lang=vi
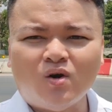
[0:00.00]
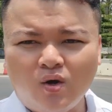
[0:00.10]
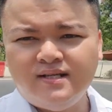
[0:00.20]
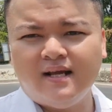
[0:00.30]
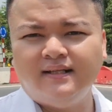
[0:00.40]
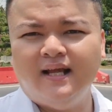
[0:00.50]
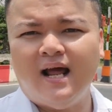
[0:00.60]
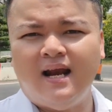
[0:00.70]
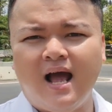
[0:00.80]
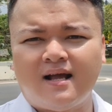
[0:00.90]
đối diện thì
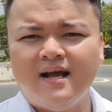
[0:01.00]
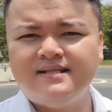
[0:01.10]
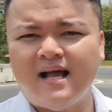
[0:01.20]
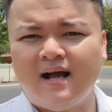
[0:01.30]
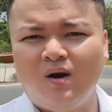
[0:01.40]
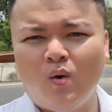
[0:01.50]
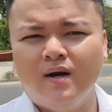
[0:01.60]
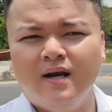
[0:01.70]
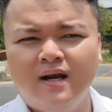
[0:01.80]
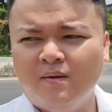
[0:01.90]
lại là cây xăng luôn
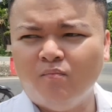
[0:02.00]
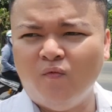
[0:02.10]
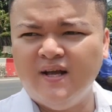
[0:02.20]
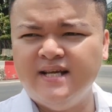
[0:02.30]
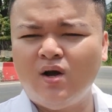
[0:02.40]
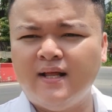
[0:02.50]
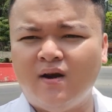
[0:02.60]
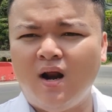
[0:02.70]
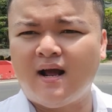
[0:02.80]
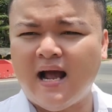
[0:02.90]
một vị trí có thể
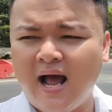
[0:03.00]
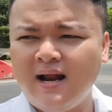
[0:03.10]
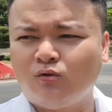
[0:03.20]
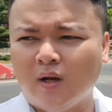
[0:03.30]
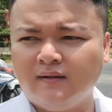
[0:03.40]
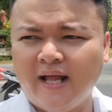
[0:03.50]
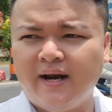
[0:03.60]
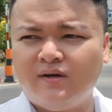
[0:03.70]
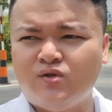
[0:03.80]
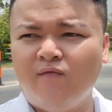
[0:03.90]
nói là khá là thuận
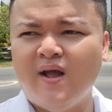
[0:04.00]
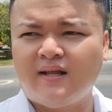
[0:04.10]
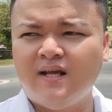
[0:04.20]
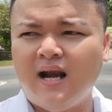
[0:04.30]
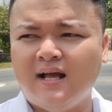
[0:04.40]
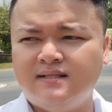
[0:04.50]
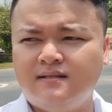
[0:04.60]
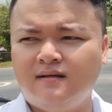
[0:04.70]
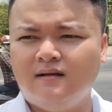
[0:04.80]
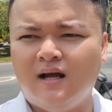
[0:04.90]
tiện cho việc như là,
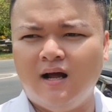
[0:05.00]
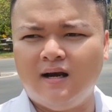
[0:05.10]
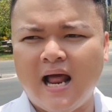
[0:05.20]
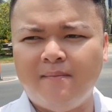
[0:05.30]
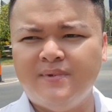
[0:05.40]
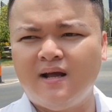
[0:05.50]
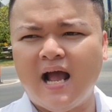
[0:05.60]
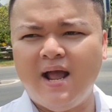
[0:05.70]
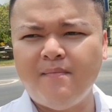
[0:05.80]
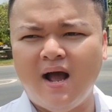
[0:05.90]
là làm những
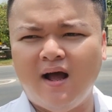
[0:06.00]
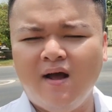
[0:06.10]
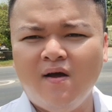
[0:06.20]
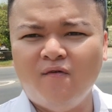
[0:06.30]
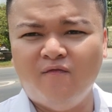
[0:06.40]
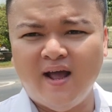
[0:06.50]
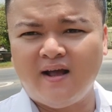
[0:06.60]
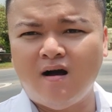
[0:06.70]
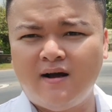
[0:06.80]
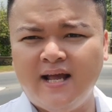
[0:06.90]
cái mà về
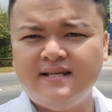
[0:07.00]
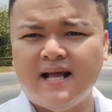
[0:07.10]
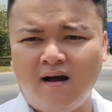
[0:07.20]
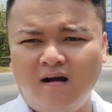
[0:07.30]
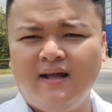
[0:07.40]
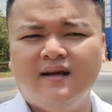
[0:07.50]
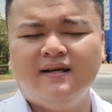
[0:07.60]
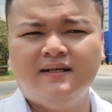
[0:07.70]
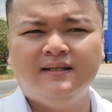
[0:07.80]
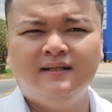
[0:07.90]
cơ khí xe hơi
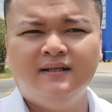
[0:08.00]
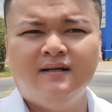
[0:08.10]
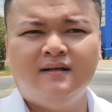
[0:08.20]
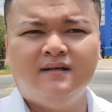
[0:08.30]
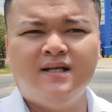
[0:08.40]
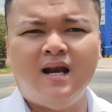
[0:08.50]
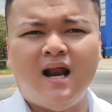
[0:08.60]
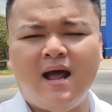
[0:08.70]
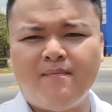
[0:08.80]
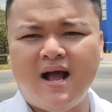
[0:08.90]
như là
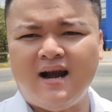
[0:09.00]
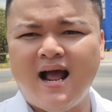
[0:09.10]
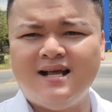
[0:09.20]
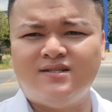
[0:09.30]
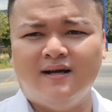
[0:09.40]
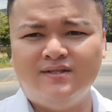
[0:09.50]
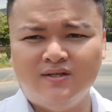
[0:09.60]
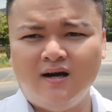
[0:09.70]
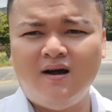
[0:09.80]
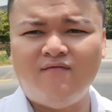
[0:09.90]
làm gara, sửa
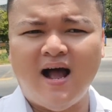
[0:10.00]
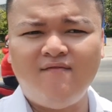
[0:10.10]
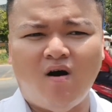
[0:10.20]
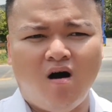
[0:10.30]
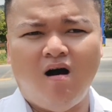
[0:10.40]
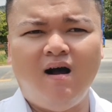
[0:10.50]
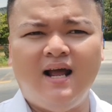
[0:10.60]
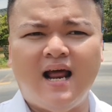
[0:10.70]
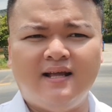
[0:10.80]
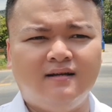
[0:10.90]
chữa, vá vỏ
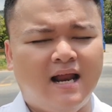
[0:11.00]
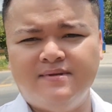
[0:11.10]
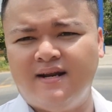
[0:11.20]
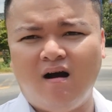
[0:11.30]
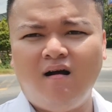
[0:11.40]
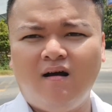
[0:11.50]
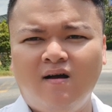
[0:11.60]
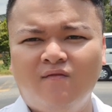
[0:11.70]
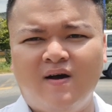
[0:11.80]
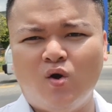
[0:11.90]
hay là làm gì đó.
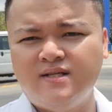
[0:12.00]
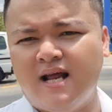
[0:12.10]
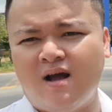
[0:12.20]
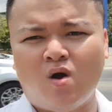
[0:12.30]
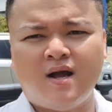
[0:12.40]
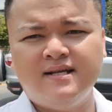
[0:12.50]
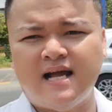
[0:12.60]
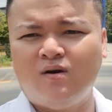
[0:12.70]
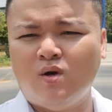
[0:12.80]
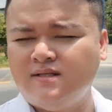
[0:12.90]
Và đối diện là có cây
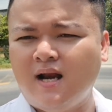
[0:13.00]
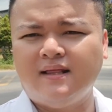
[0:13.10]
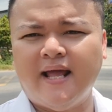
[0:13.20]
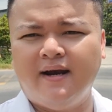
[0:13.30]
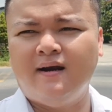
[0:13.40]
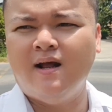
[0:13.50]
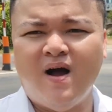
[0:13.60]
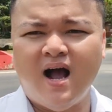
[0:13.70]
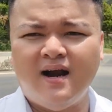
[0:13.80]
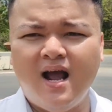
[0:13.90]
xăng luôn rất là tiện.
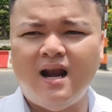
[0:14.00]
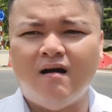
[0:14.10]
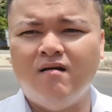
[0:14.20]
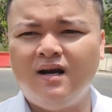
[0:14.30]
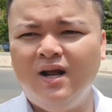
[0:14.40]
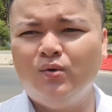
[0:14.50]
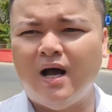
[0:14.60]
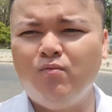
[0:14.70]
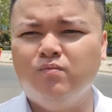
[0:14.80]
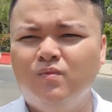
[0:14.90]
Và ở đây là hướng lưu
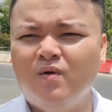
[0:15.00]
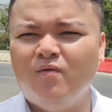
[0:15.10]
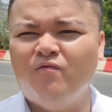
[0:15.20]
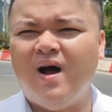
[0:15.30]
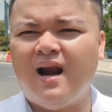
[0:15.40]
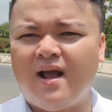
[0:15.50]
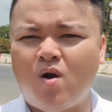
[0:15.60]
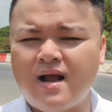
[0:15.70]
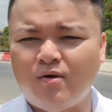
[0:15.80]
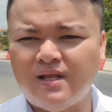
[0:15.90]
thông và lại
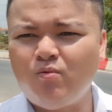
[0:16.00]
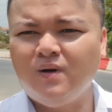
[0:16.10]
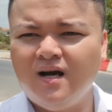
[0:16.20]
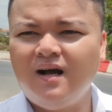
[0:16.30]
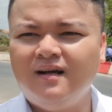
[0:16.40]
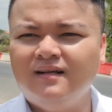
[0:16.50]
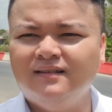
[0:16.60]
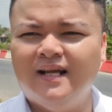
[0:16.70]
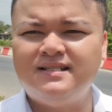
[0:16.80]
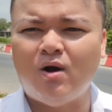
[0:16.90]
có cao tốc nữa.
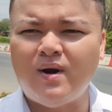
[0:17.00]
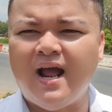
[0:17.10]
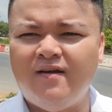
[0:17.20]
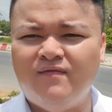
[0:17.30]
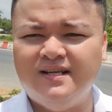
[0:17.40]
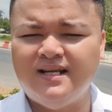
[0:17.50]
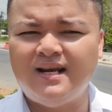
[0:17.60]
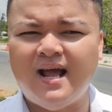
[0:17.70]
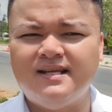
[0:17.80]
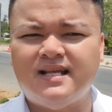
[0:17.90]
Thì sau này vị trí
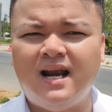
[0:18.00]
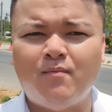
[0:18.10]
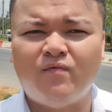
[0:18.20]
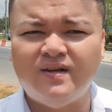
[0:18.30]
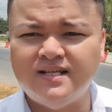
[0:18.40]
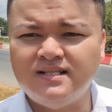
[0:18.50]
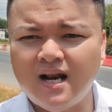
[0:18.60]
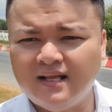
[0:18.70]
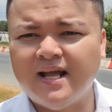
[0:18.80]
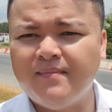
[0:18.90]
này sẽ là một vị trí rất
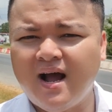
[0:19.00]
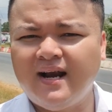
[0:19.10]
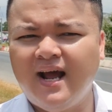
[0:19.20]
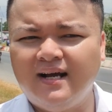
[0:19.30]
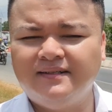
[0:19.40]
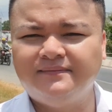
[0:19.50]
là tiềm năng đấy ạ.